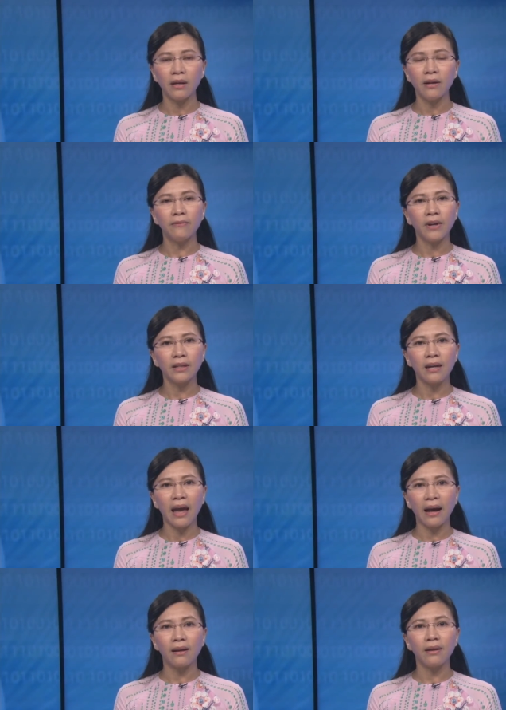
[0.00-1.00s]
với thời
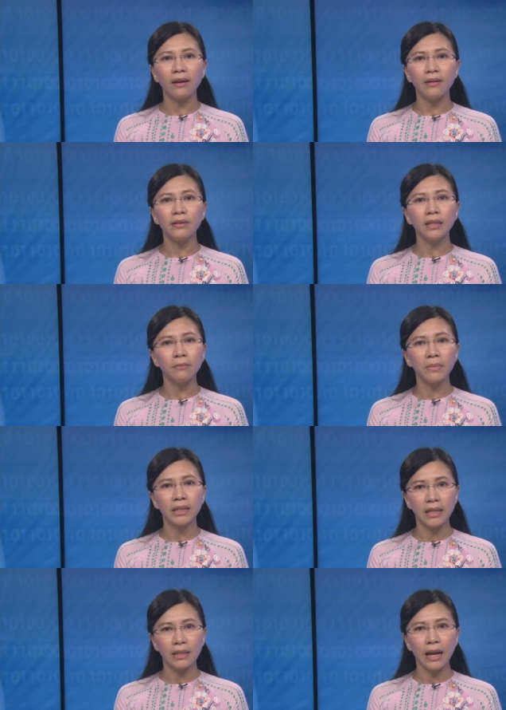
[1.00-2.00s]
hạn lên đến
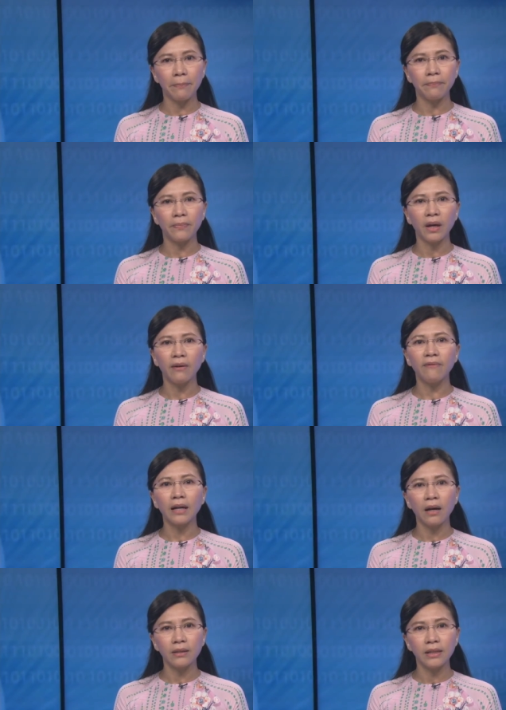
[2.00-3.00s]
99 năm và
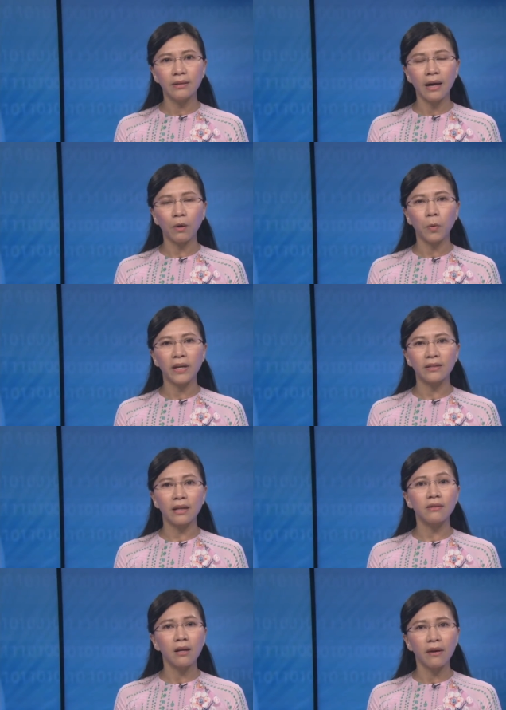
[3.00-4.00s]
gần như đặc quyền
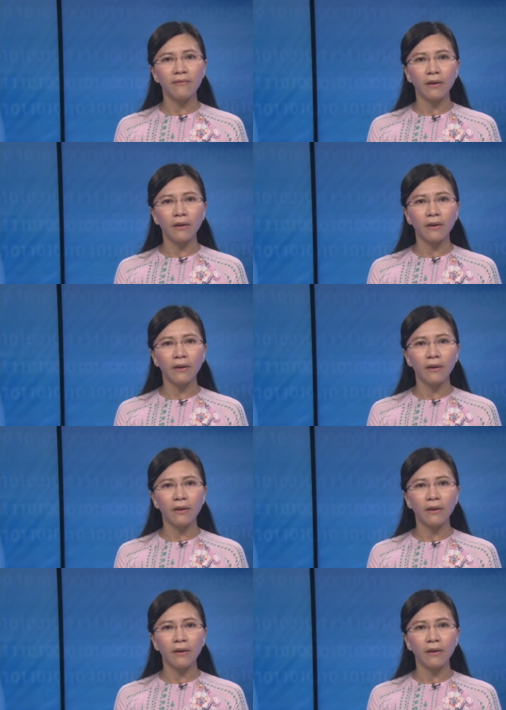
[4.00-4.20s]
sẽ rơi vào